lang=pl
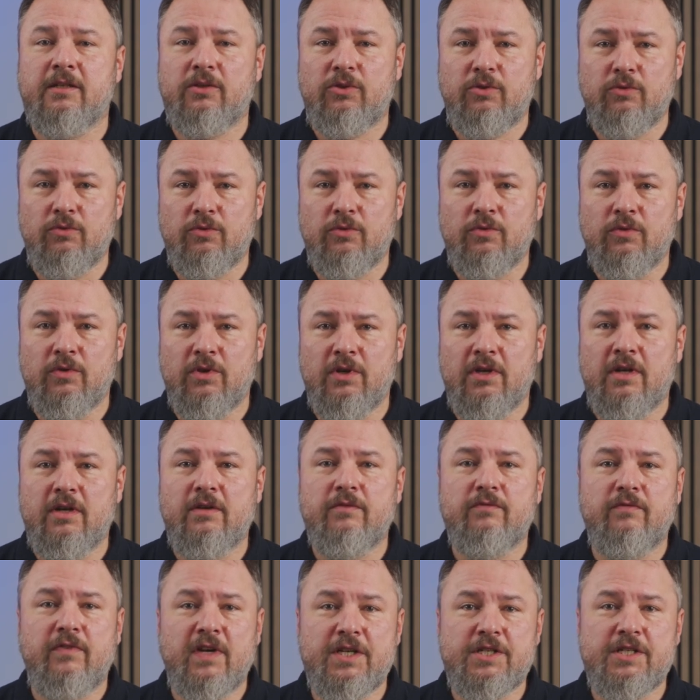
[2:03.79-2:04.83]
Tu
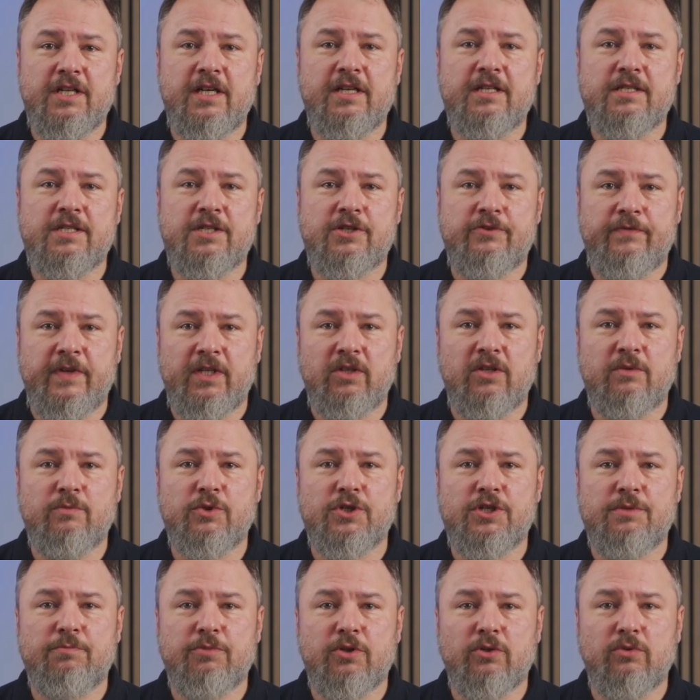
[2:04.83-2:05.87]
ważna jest
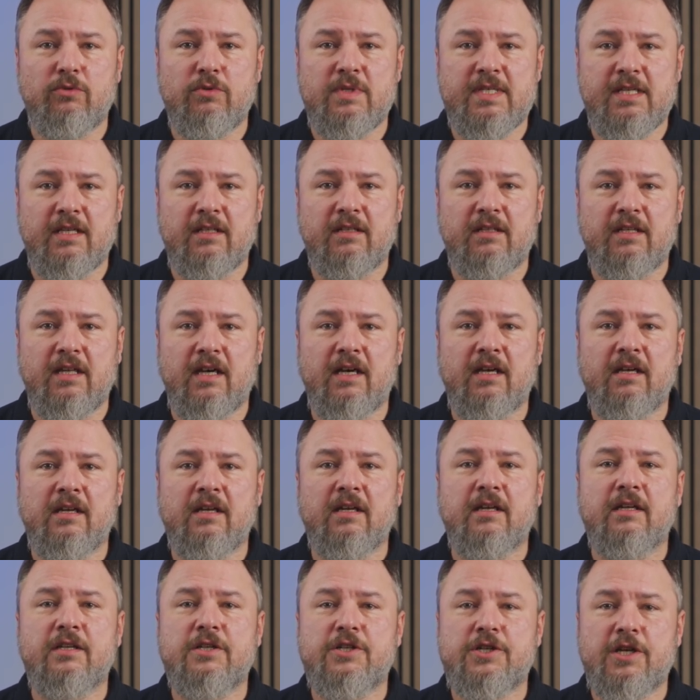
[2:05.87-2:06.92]
świadomość producenta,
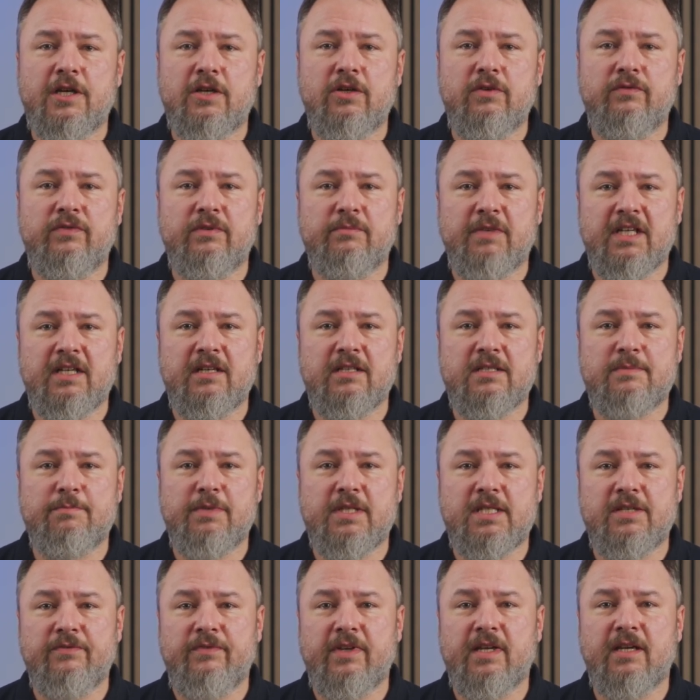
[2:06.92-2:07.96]
czego wymaga
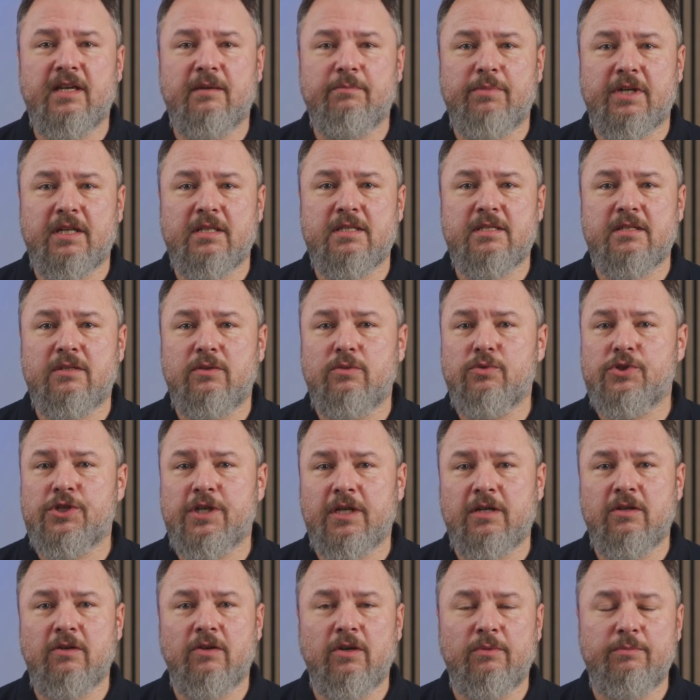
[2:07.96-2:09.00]
specyfika pracy
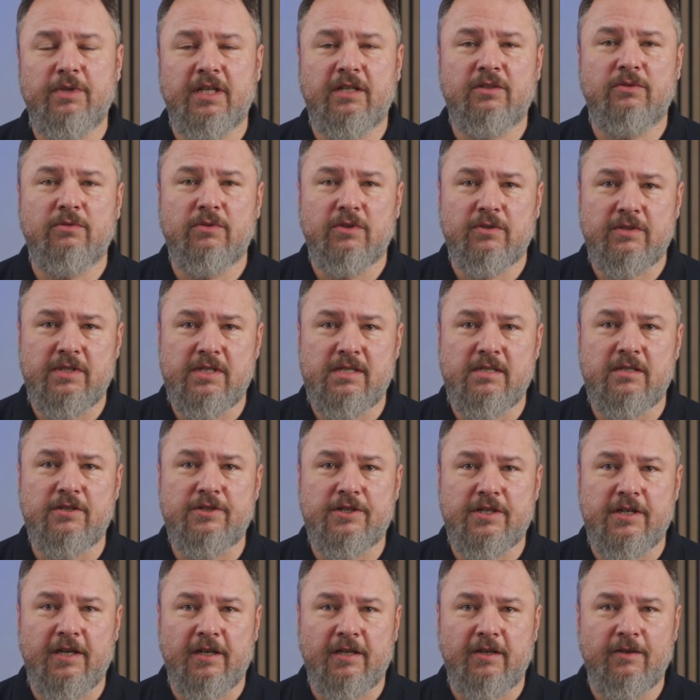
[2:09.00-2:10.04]
dużego obiektu
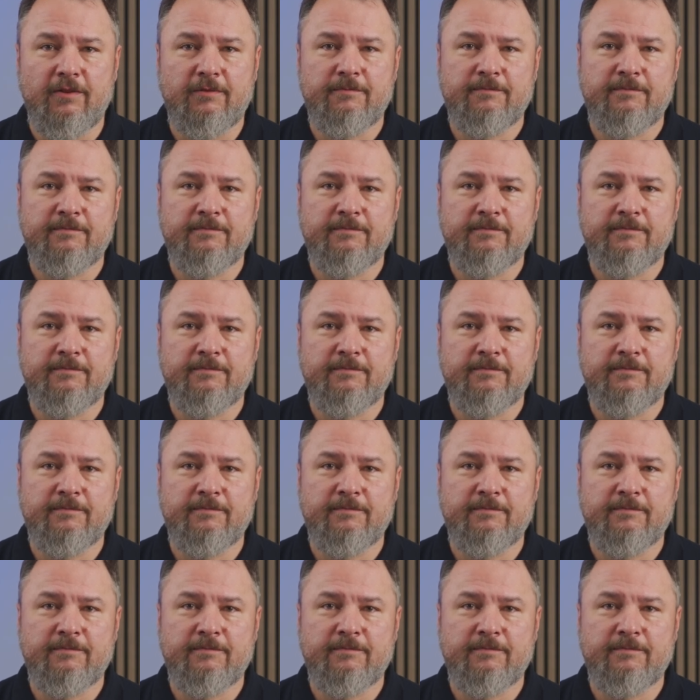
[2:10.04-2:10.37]
logistycznego.